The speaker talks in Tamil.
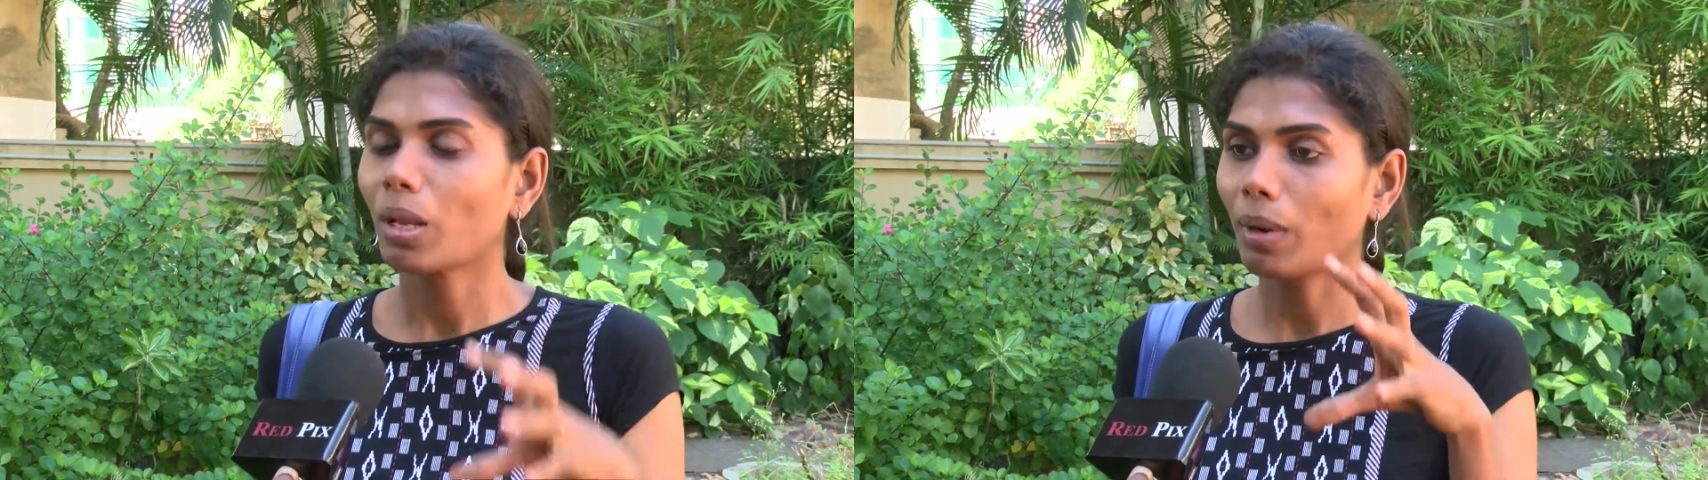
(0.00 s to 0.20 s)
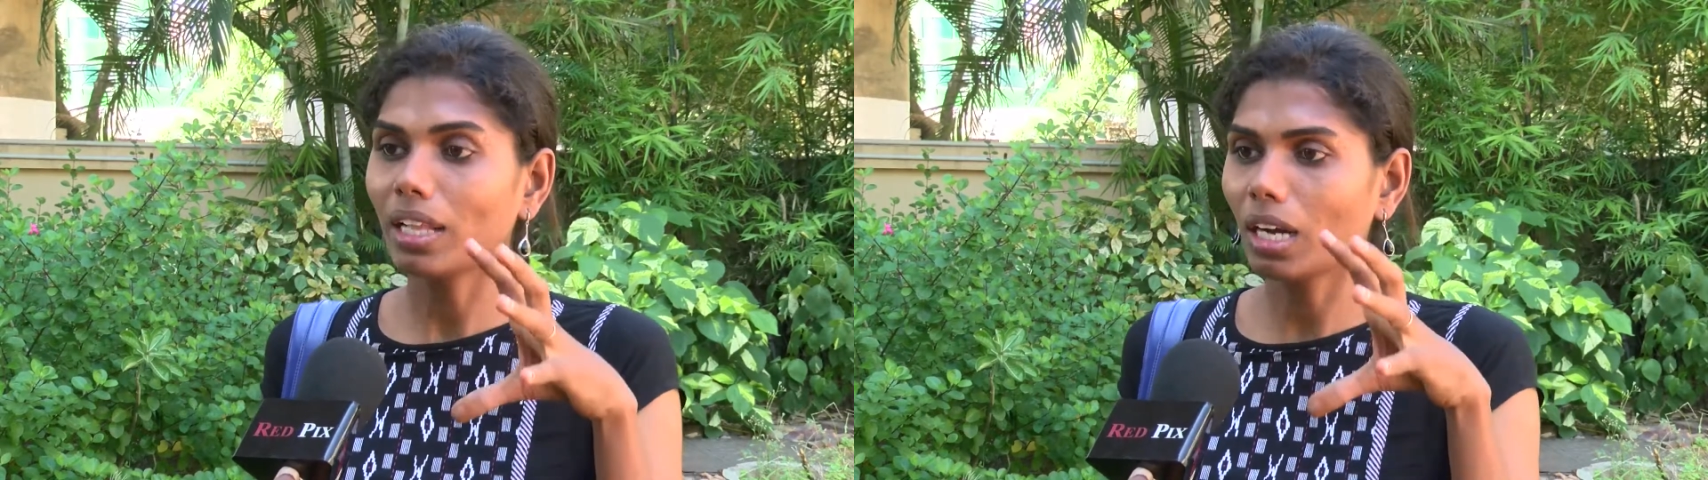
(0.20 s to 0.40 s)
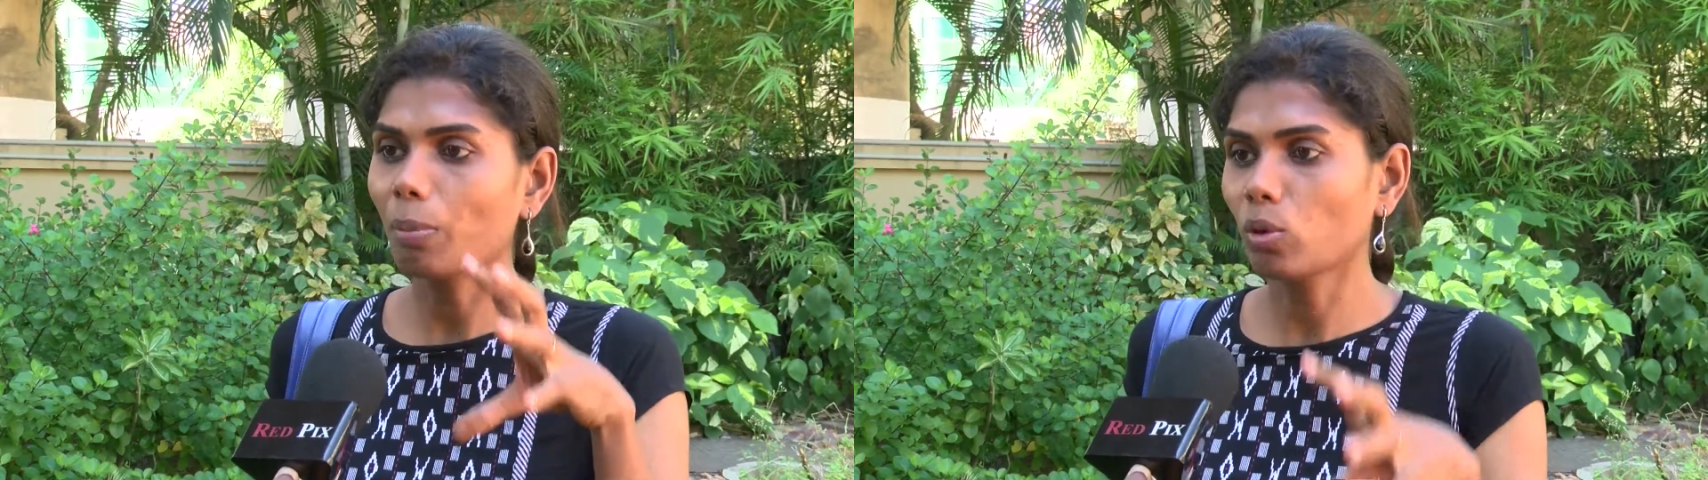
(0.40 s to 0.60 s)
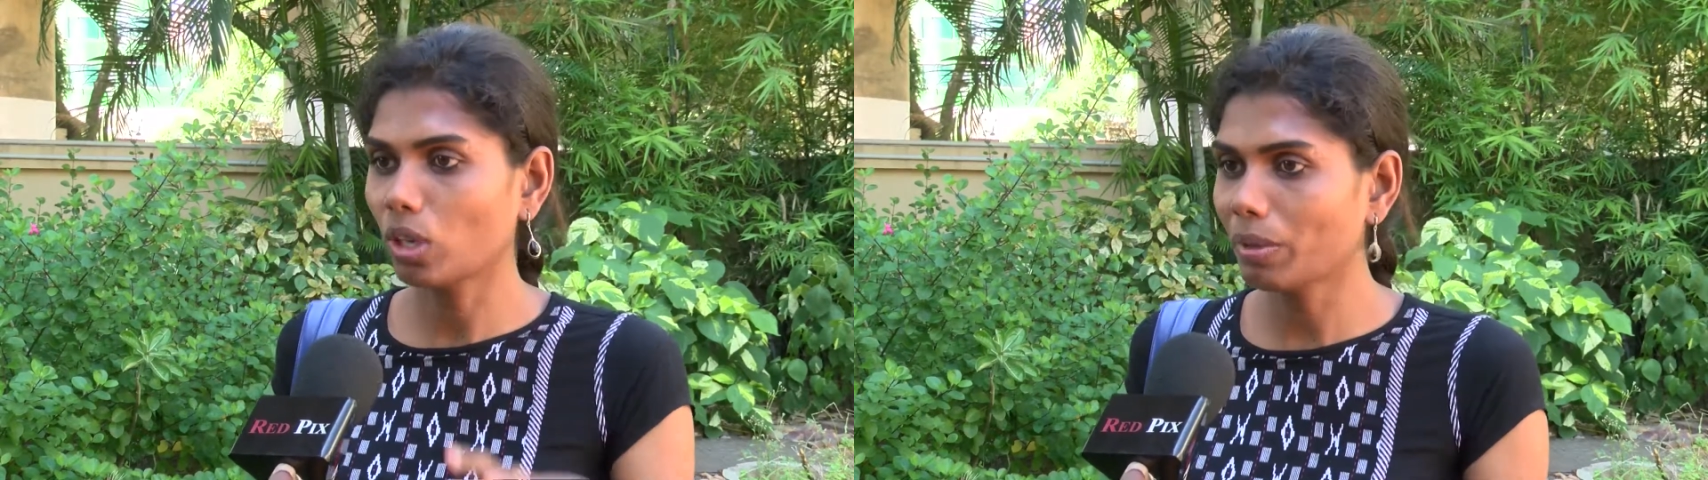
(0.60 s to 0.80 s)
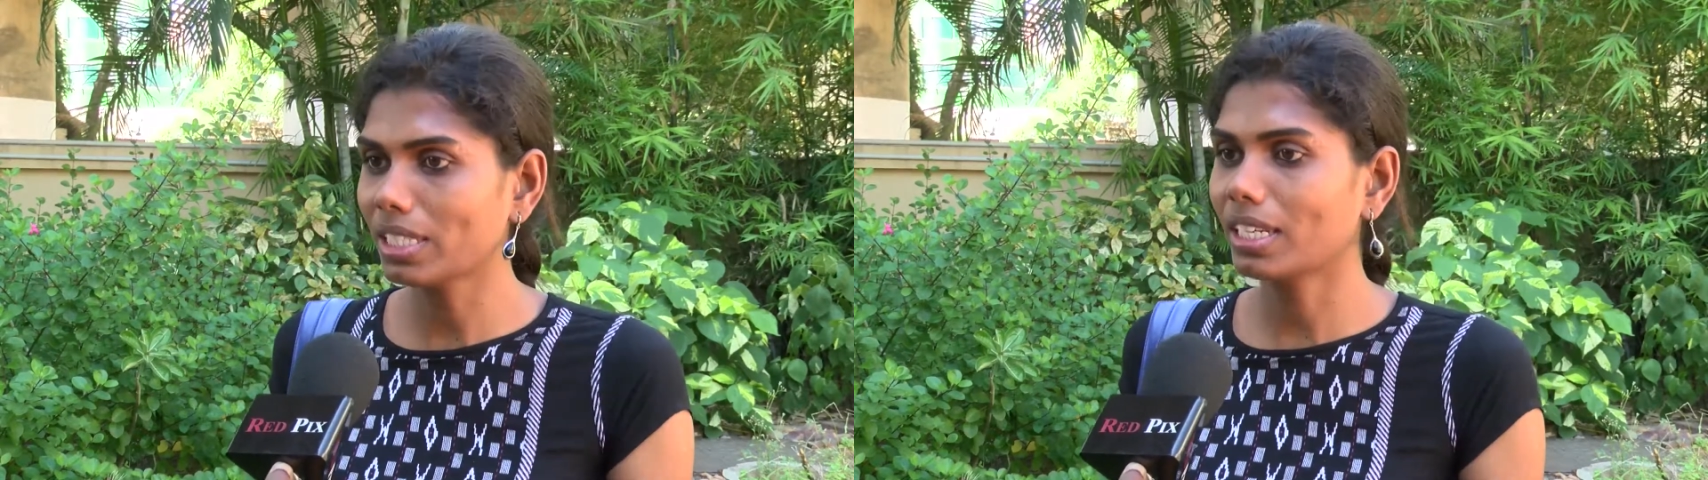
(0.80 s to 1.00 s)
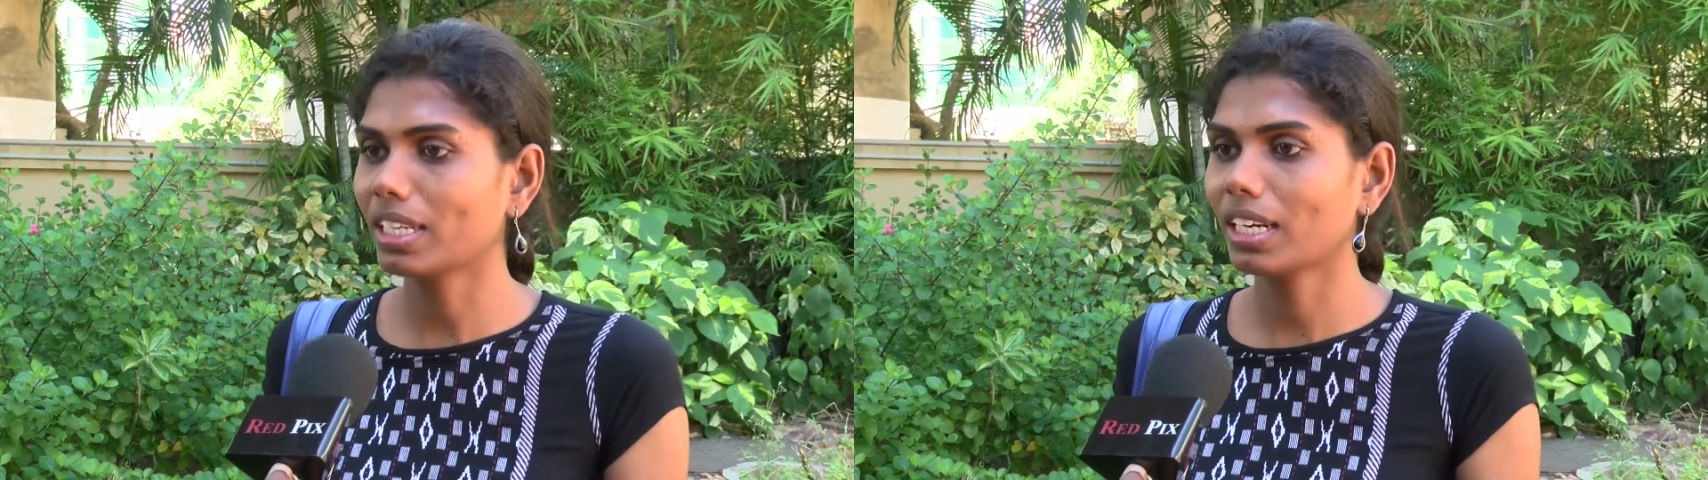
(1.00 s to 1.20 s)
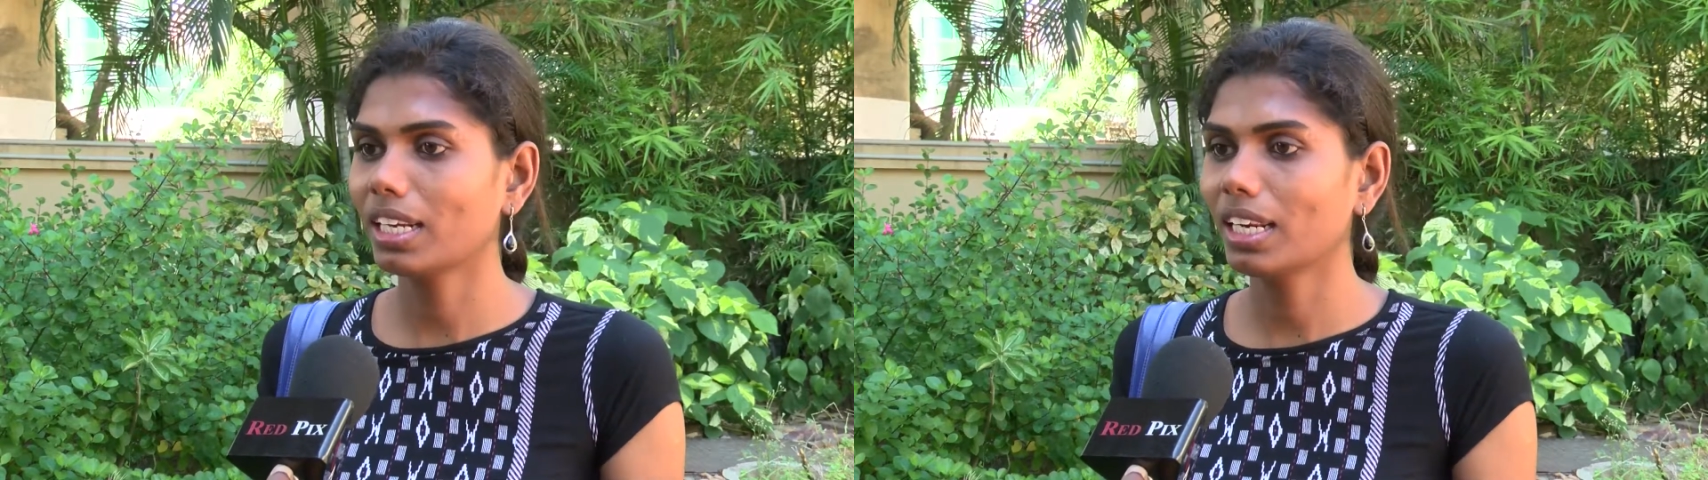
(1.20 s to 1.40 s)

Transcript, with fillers: பாதுகாப்பு உரிமை சட்டங்கள்